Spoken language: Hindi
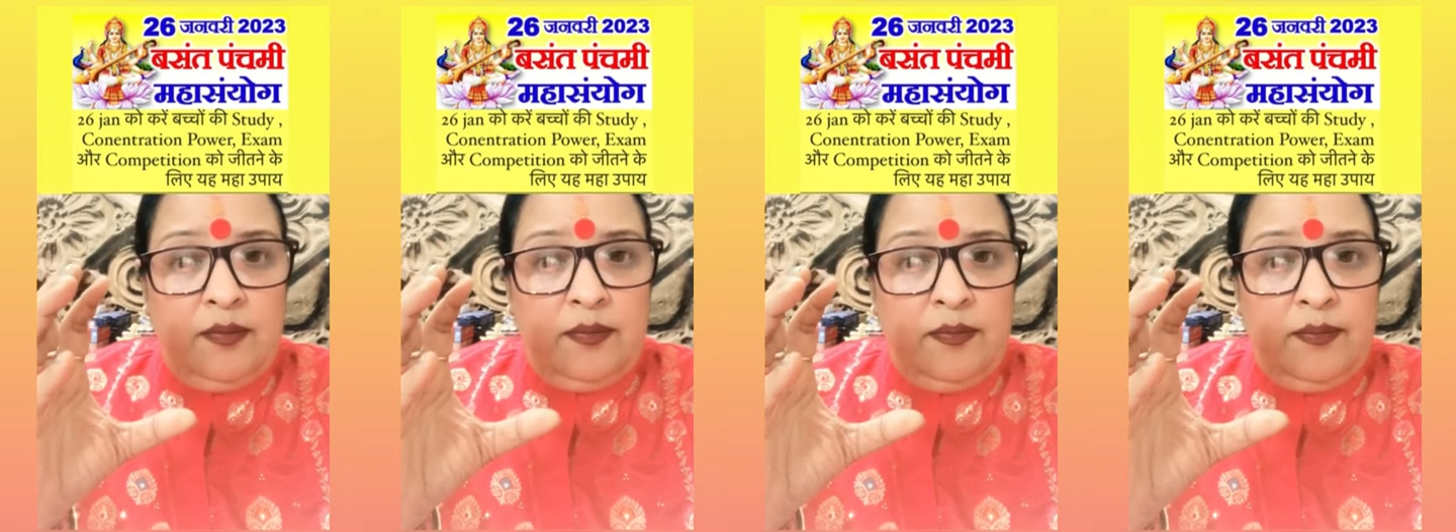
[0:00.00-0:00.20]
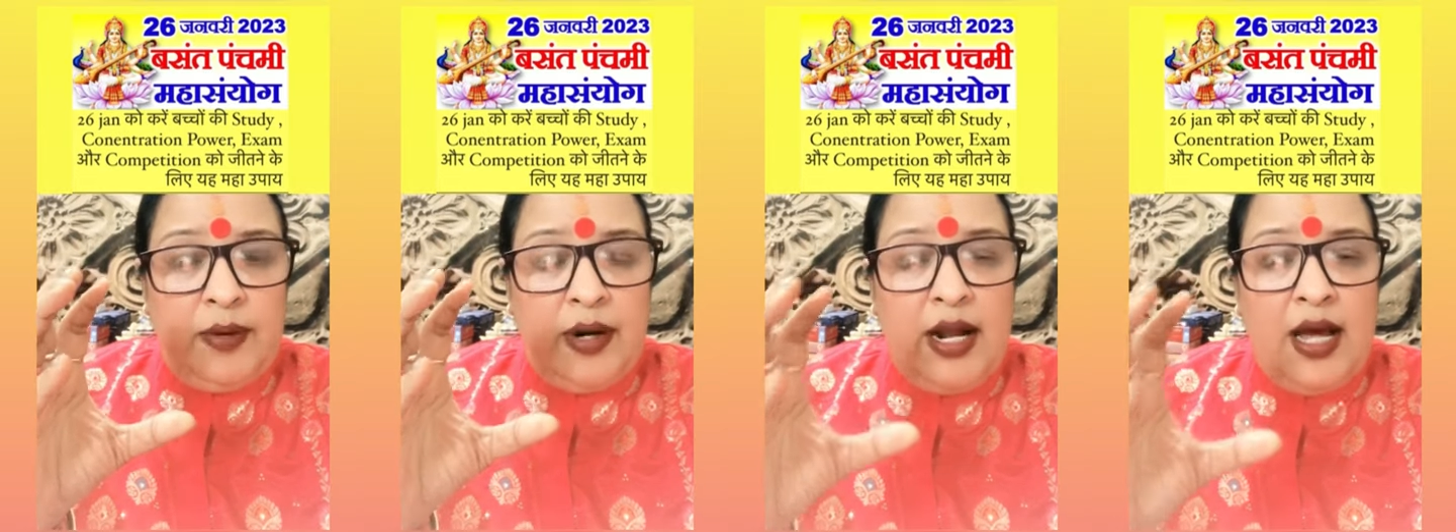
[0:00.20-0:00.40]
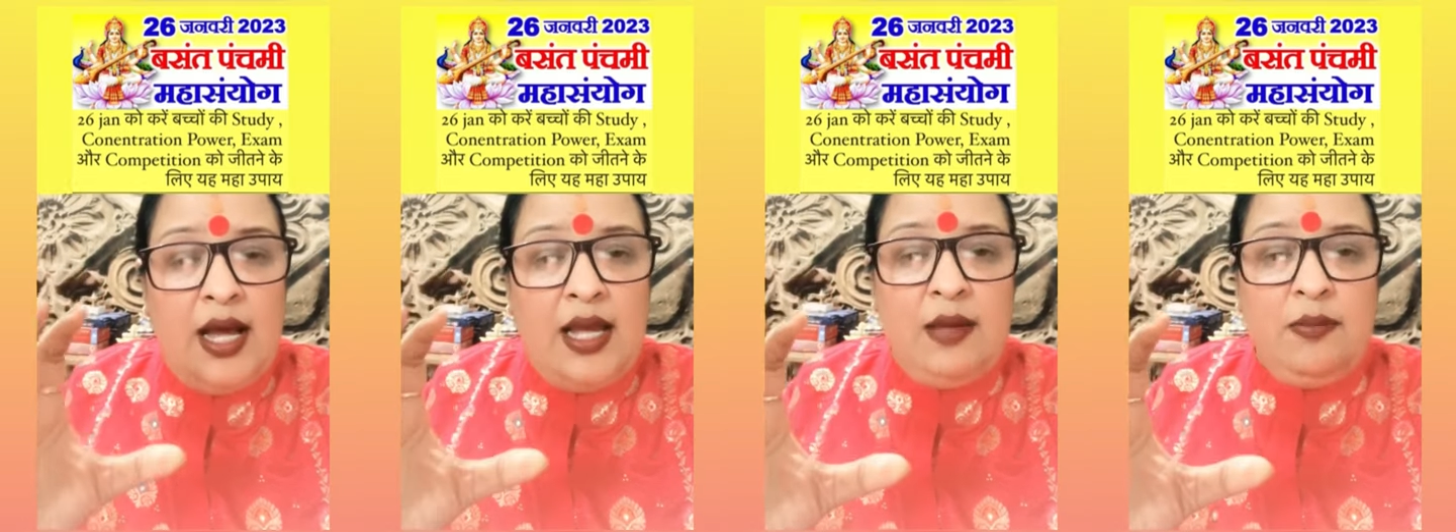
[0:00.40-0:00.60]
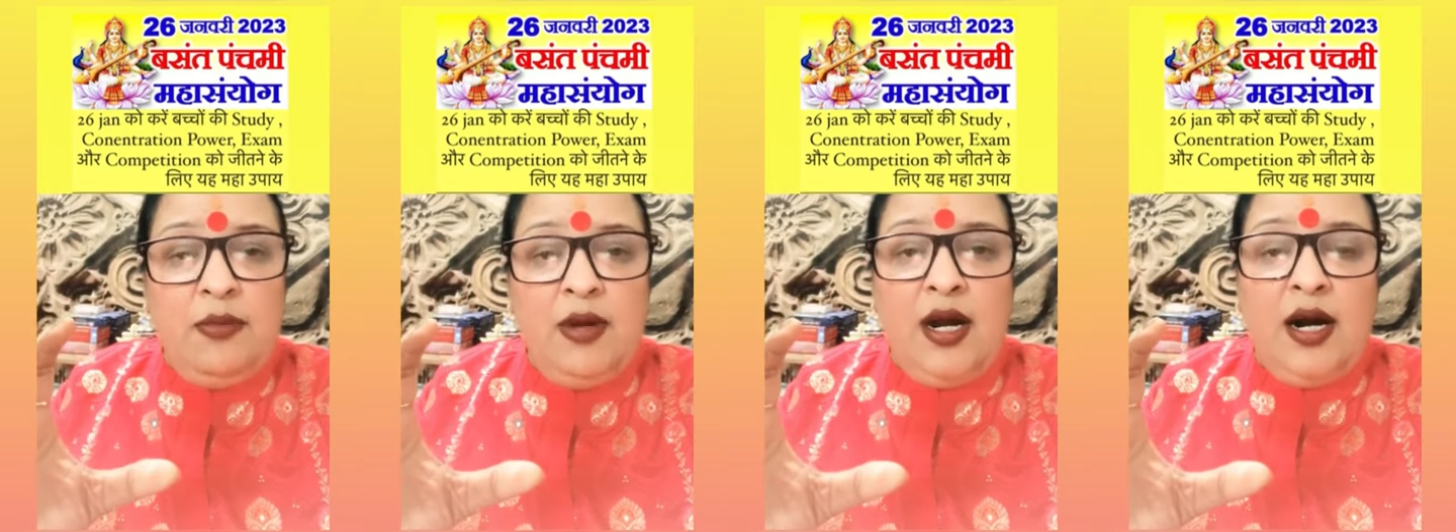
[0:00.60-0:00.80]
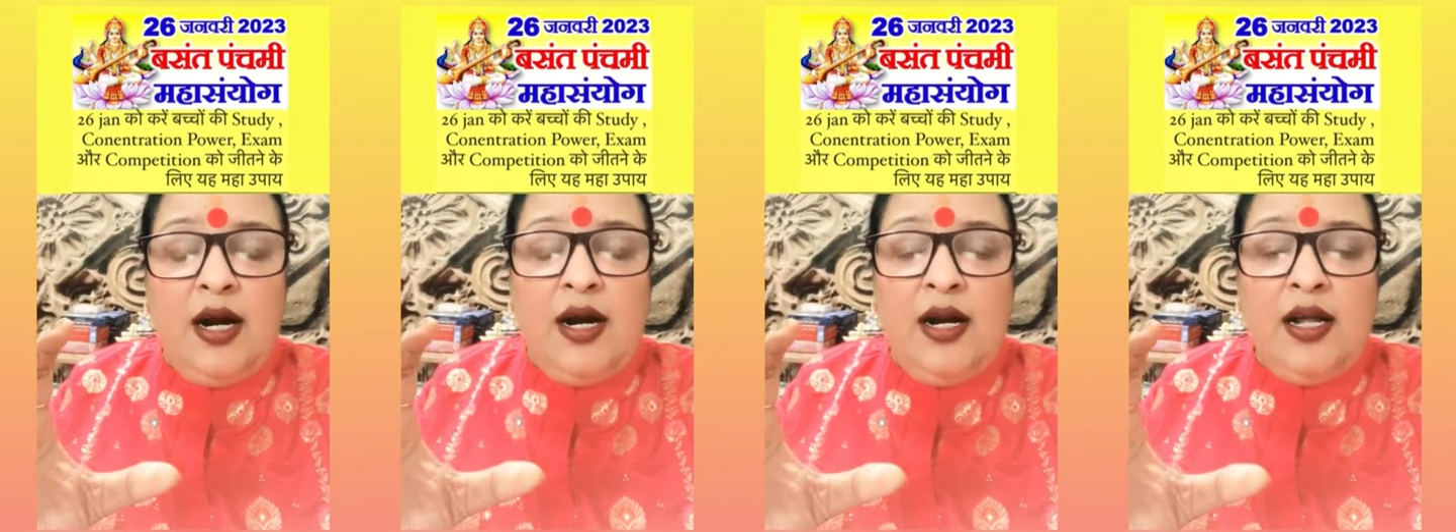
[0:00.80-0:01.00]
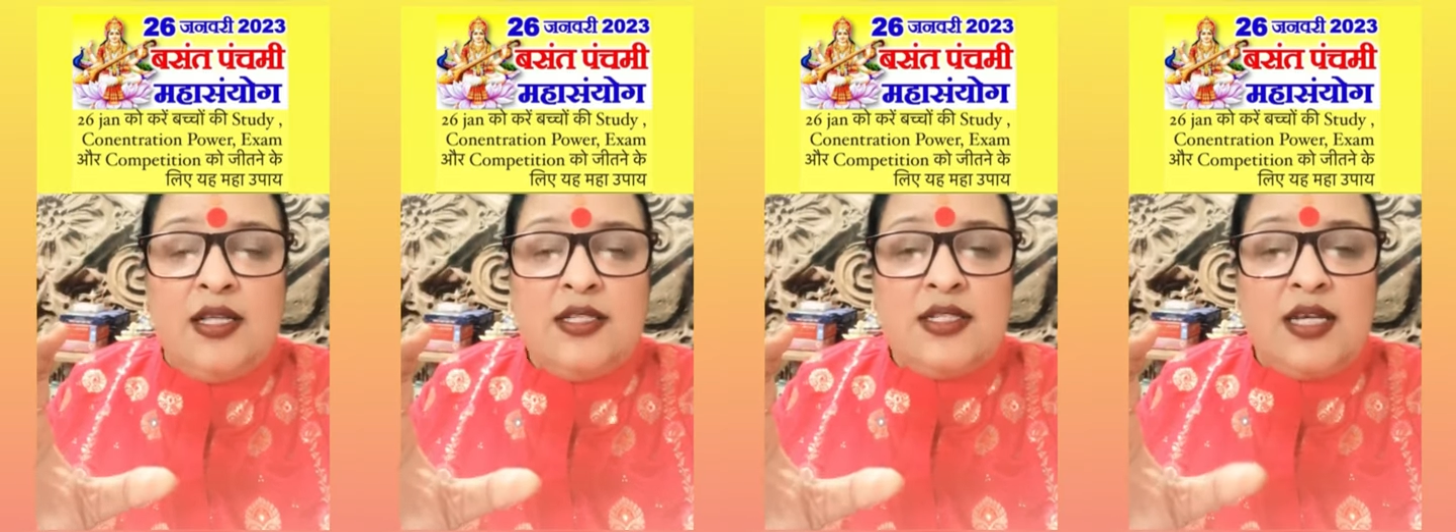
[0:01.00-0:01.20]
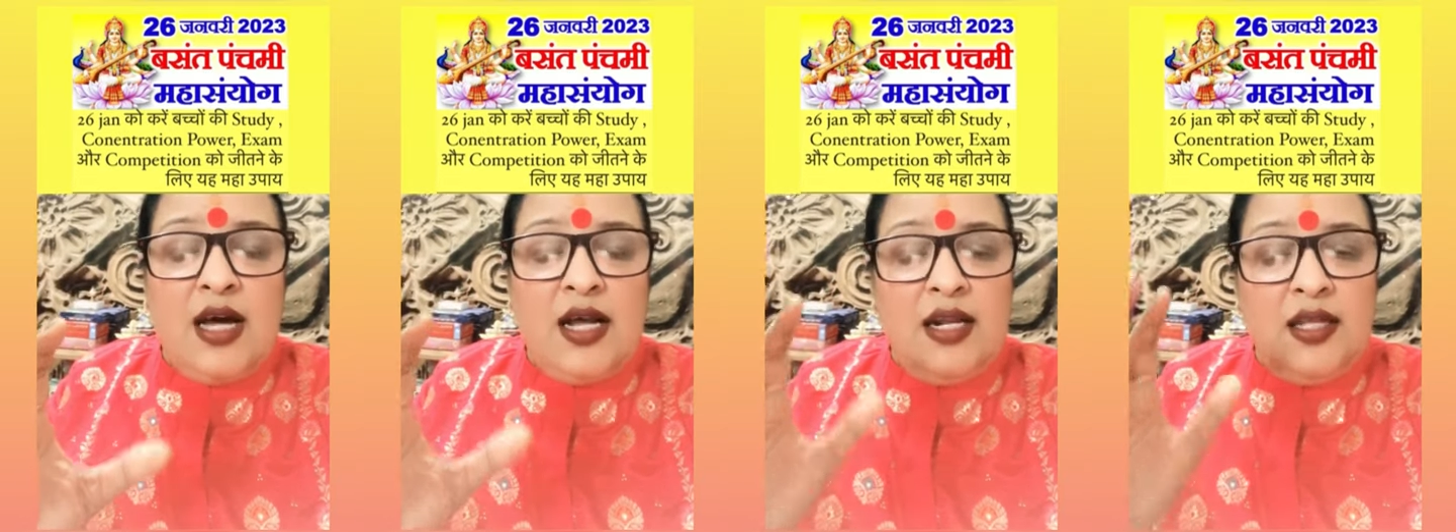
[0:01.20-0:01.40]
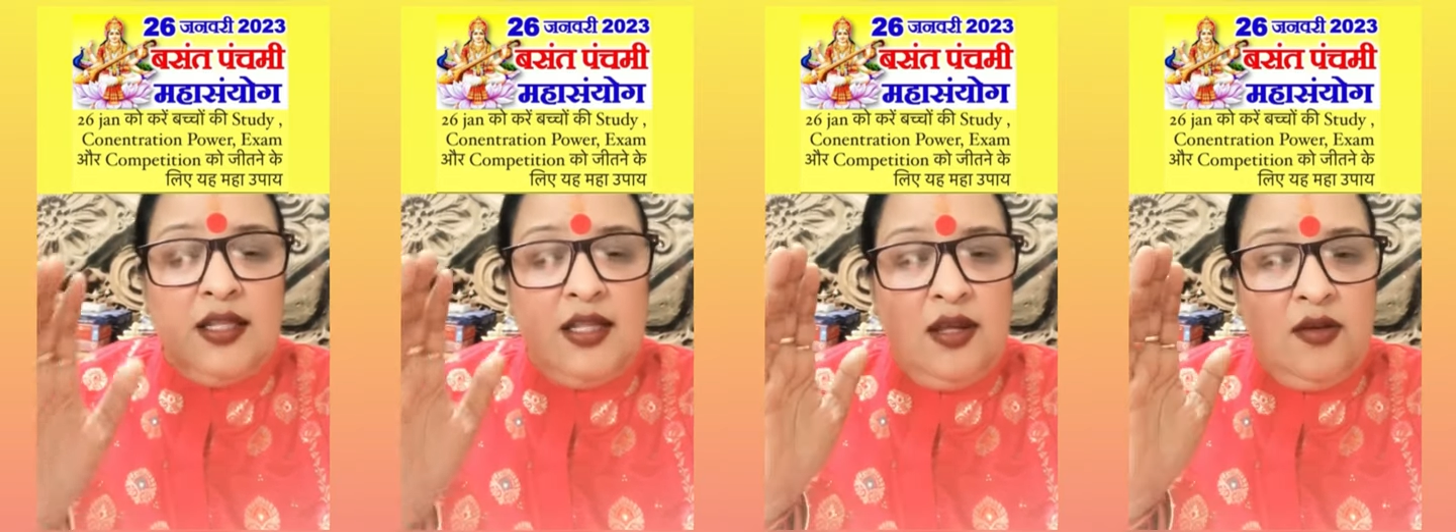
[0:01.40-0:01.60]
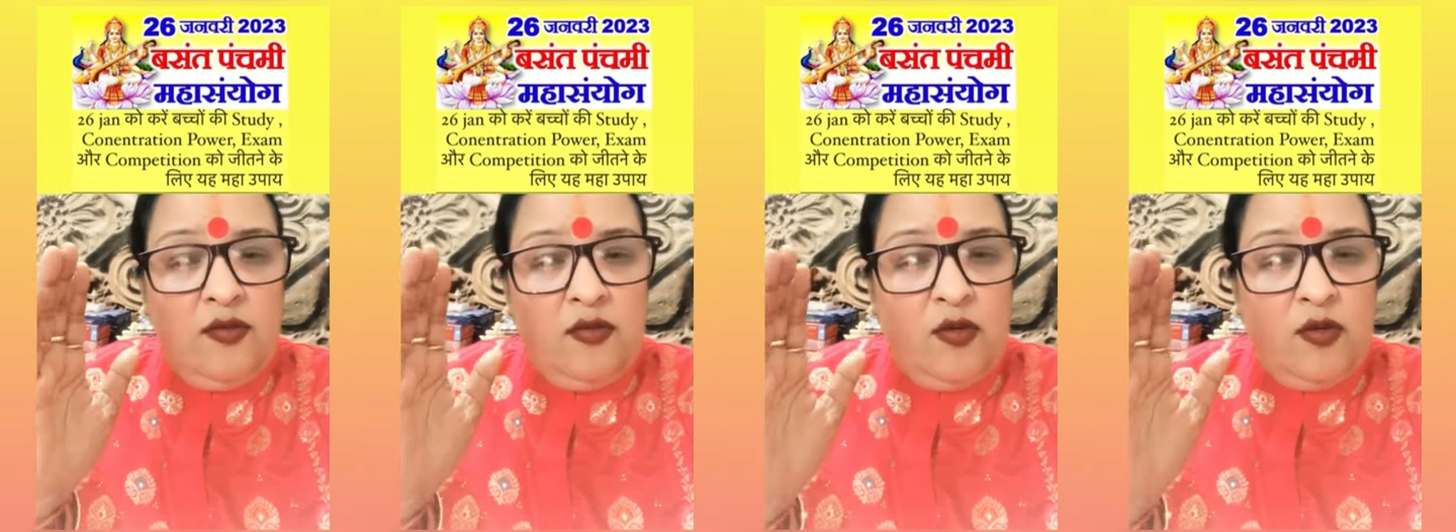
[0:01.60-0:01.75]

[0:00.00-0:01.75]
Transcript: पढ़ाई में हर्डल्स आ रही थी